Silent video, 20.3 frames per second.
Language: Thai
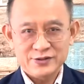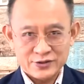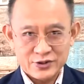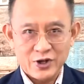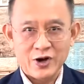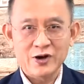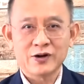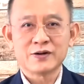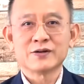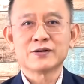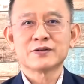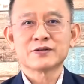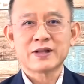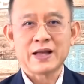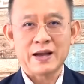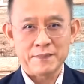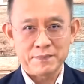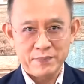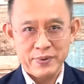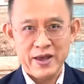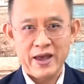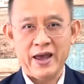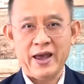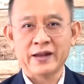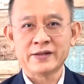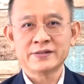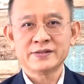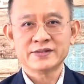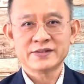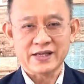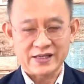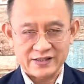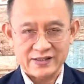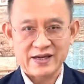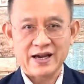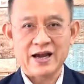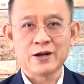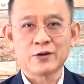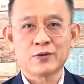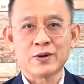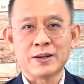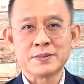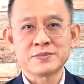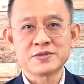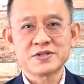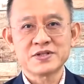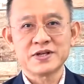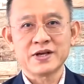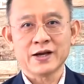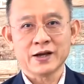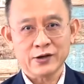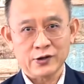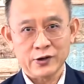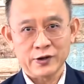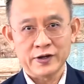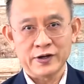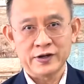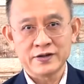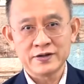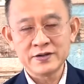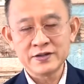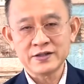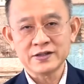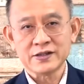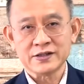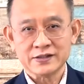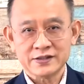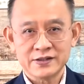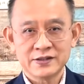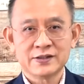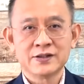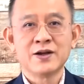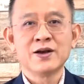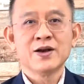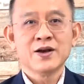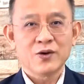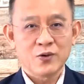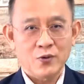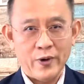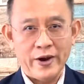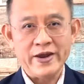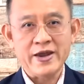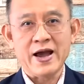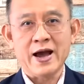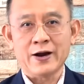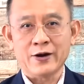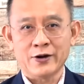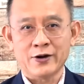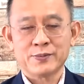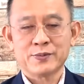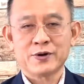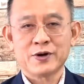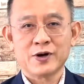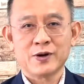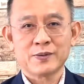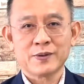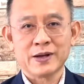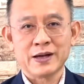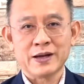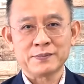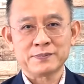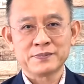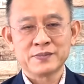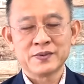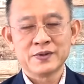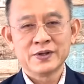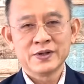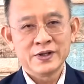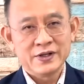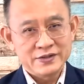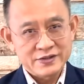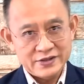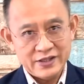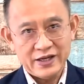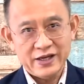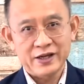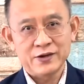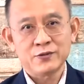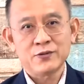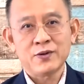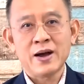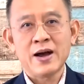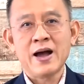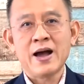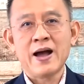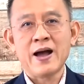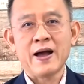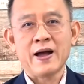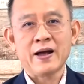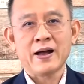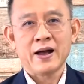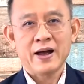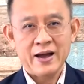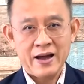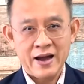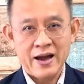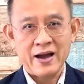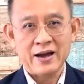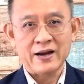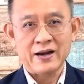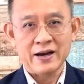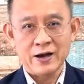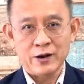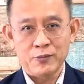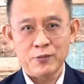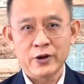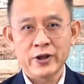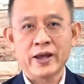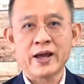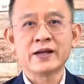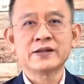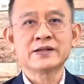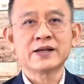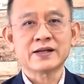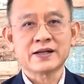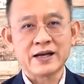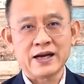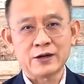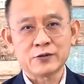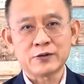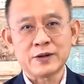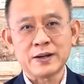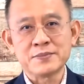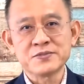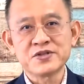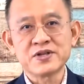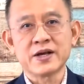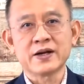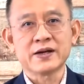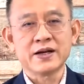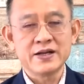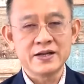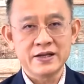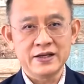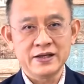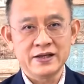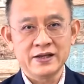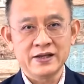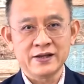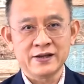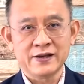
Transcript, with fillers: ต้องทำแผนจัดการความเสี่ยงกรณีที่เกิดขึ้นไว้อย่างรอบคอบครับ จะเห็นว่าหากเราบริหารจัดการความเสี่ยงได้ดี